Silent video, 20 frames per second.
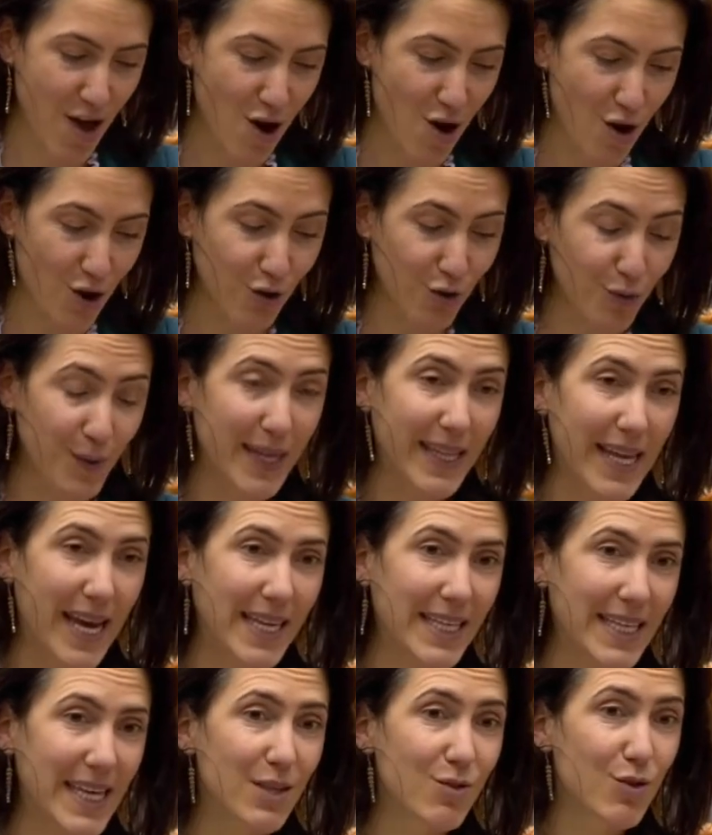En juillet
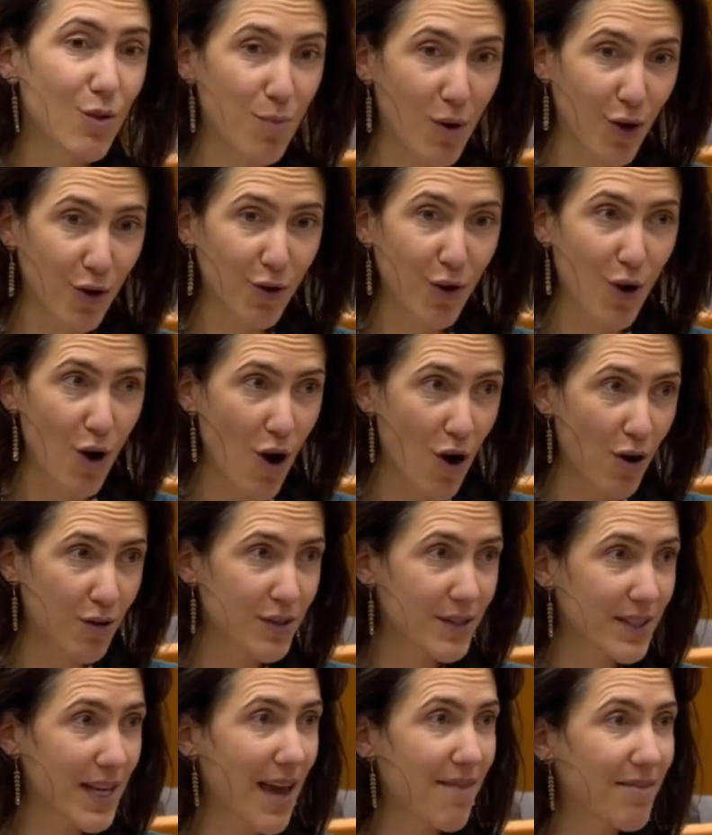dernier, ce plan de
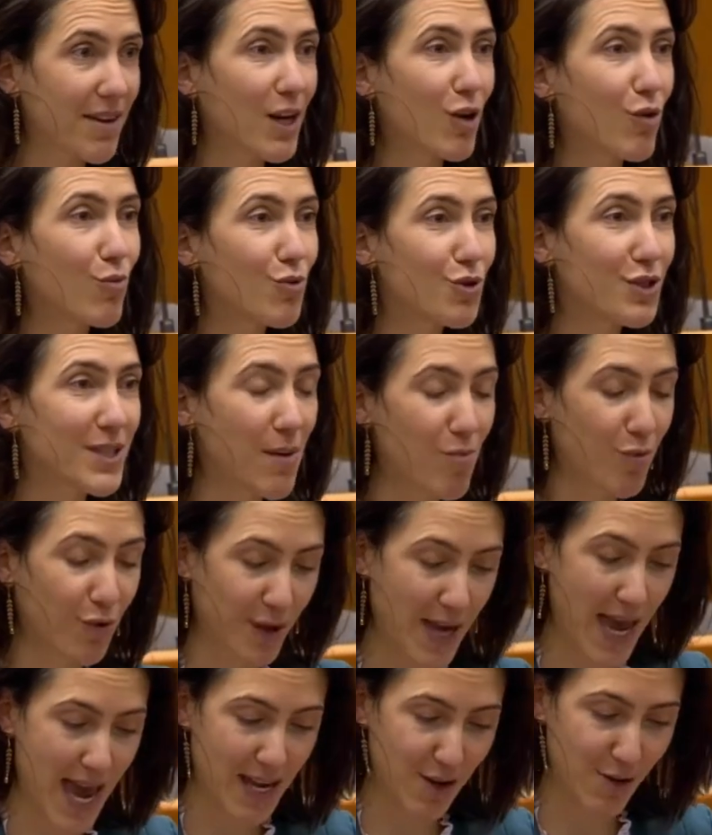relance, avec le budget
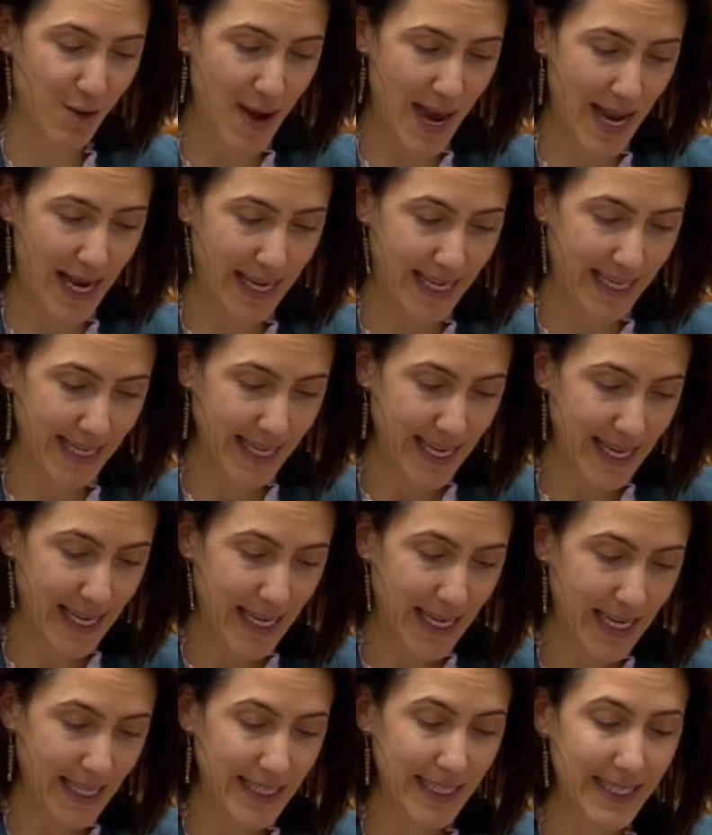pluriannuel,
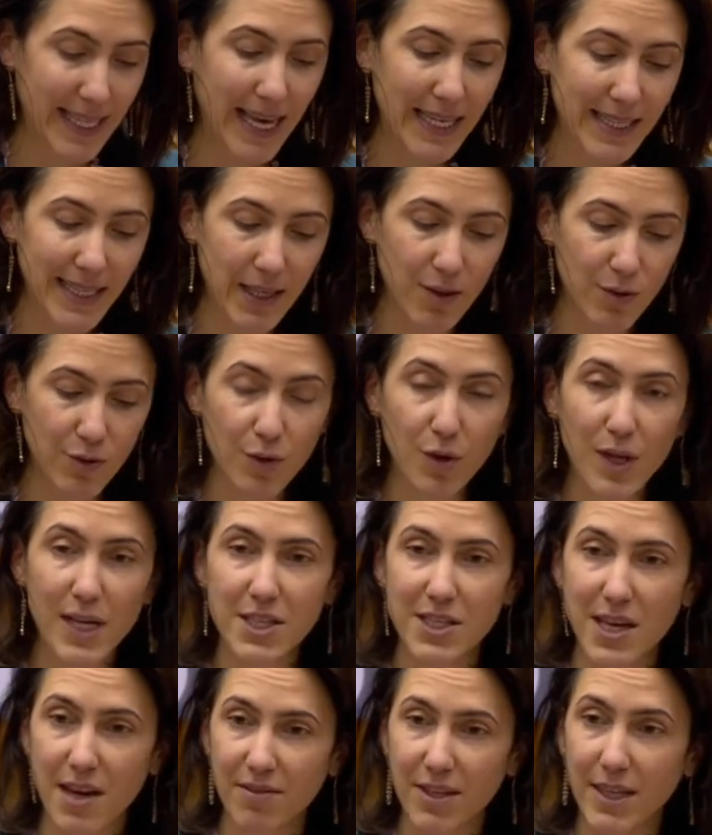était acté entre les
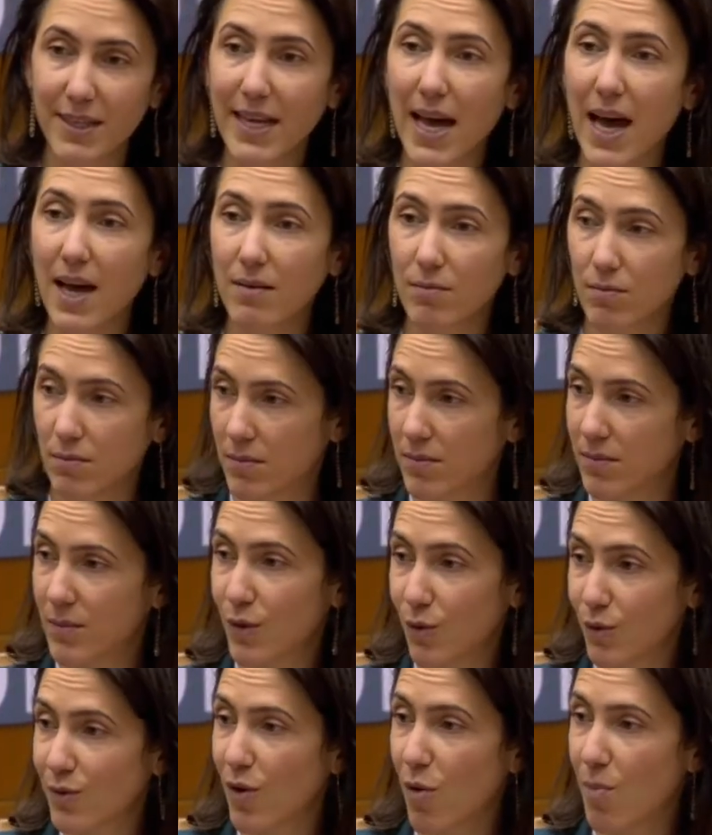chefs d'État,
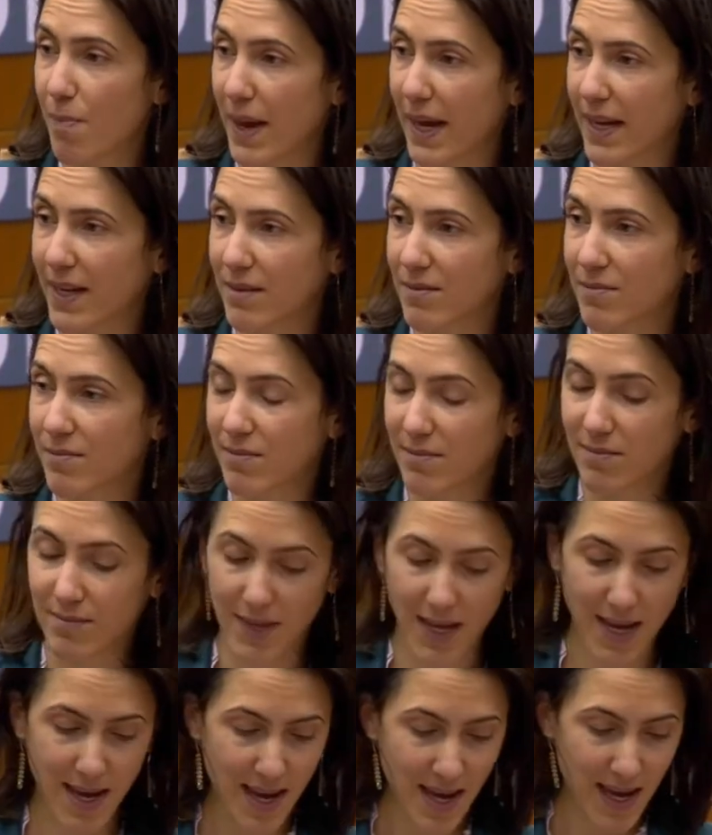non sans peine.
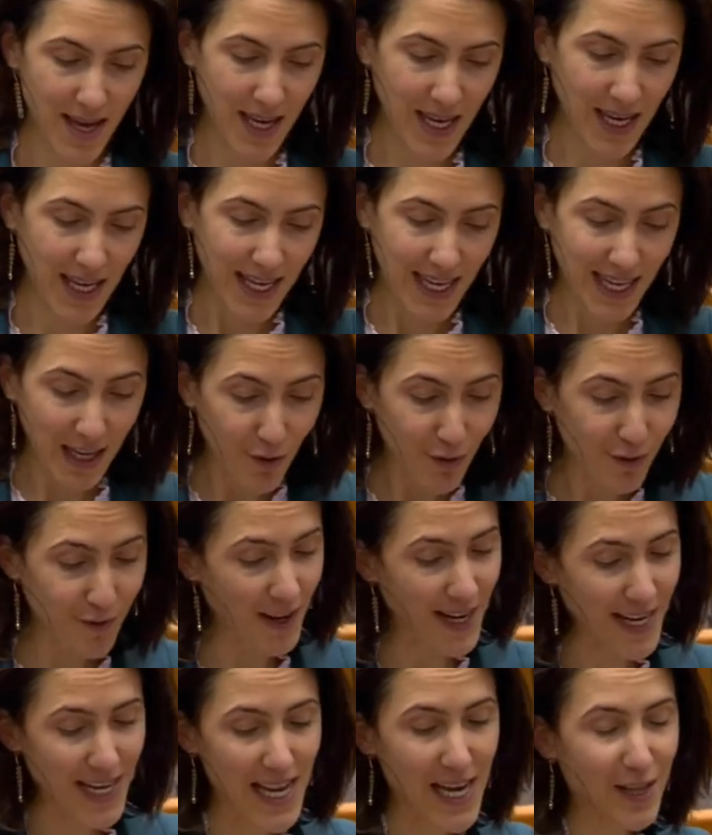Et enfin,
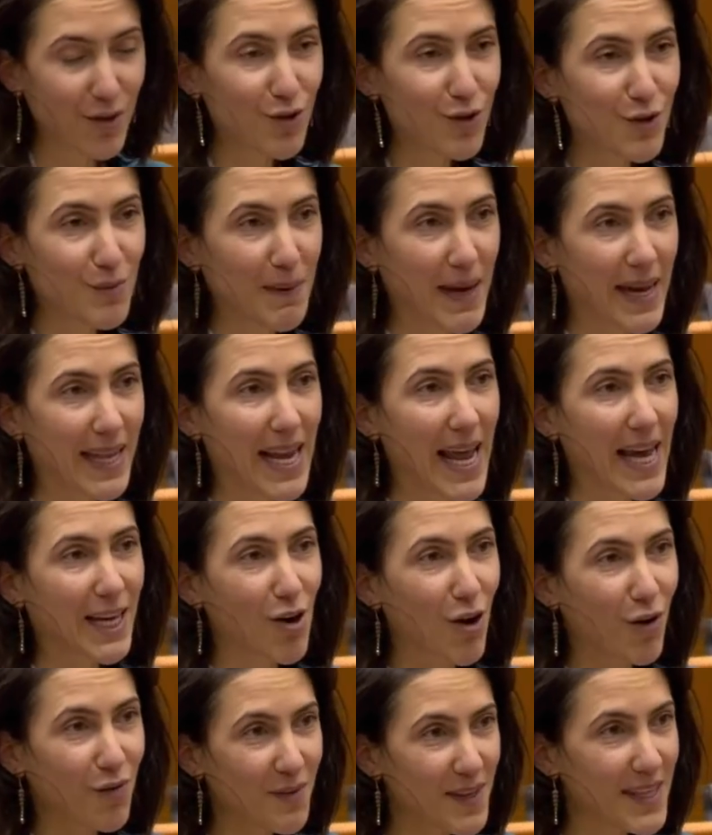il y a deux semaines,
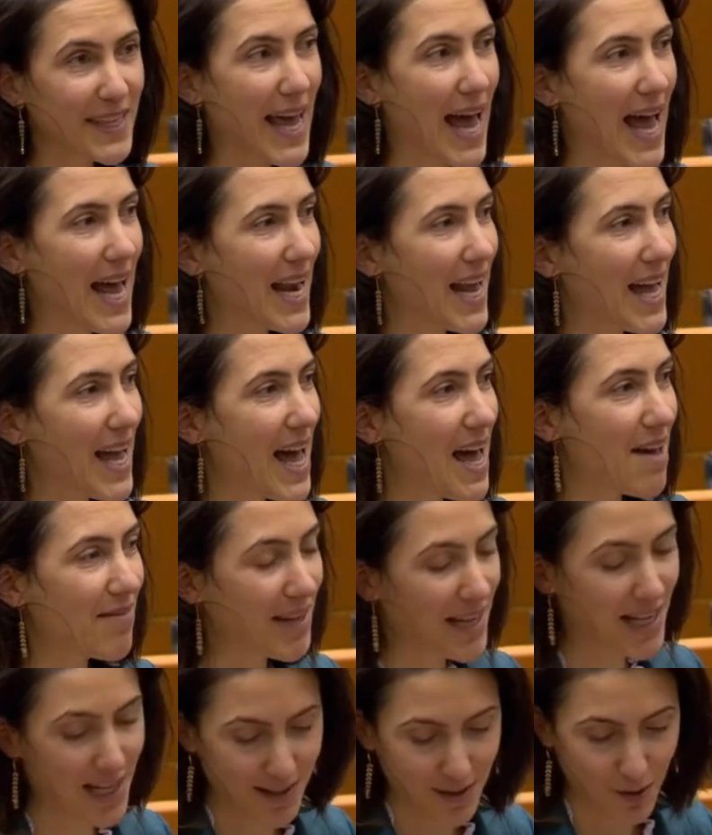l'accord final
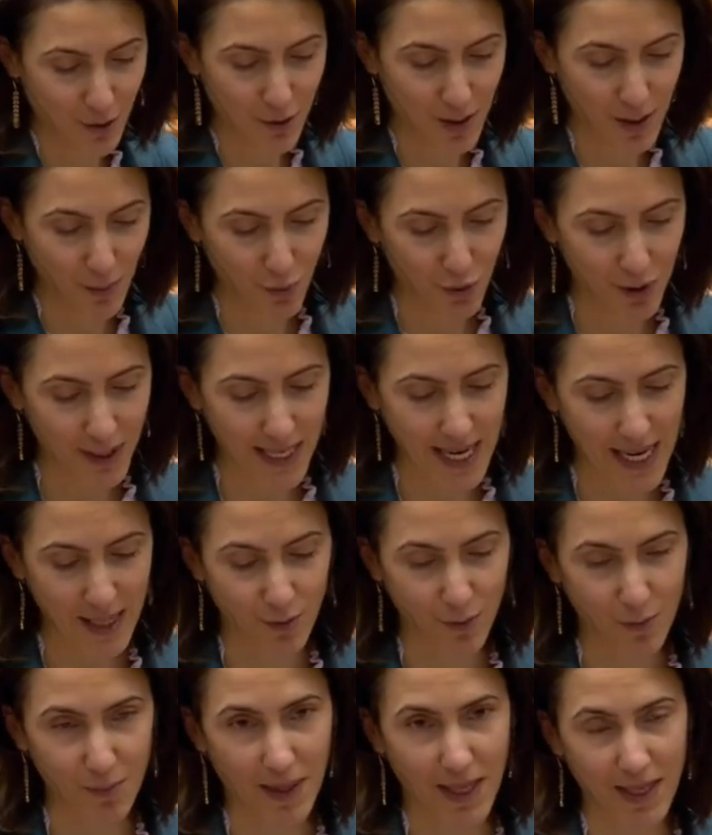avec les eurodéputés est
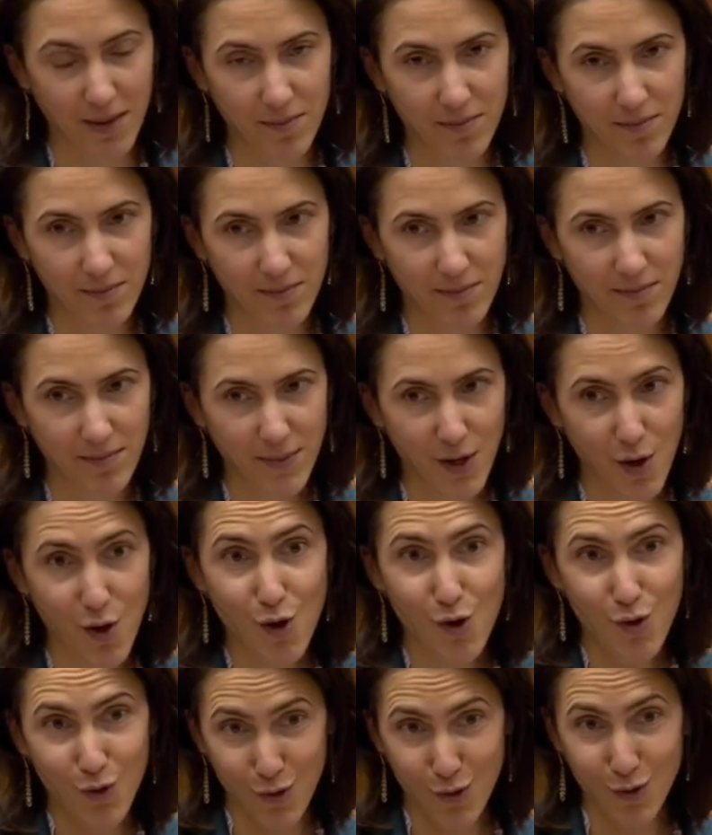tombé
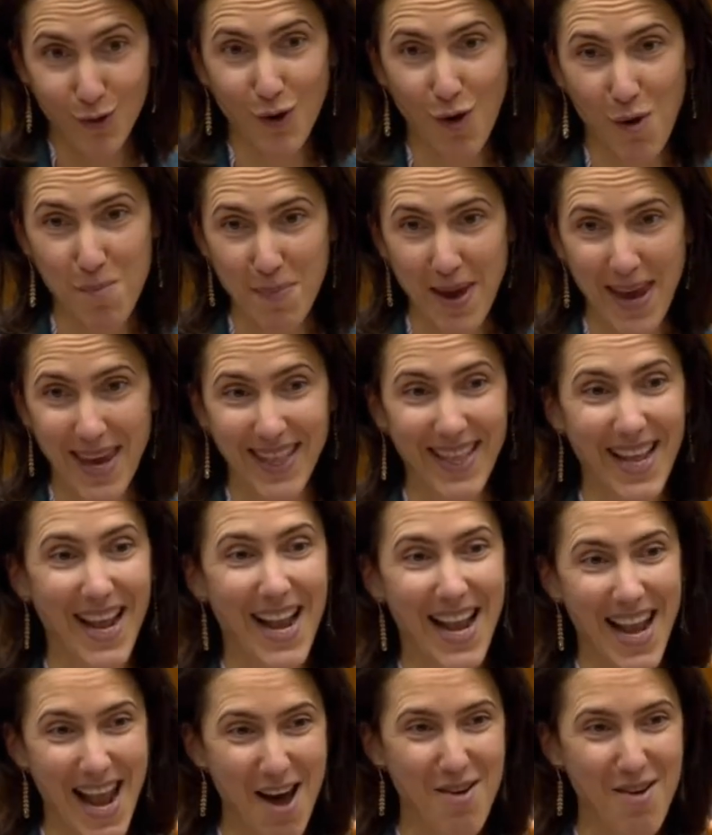non sans peine, là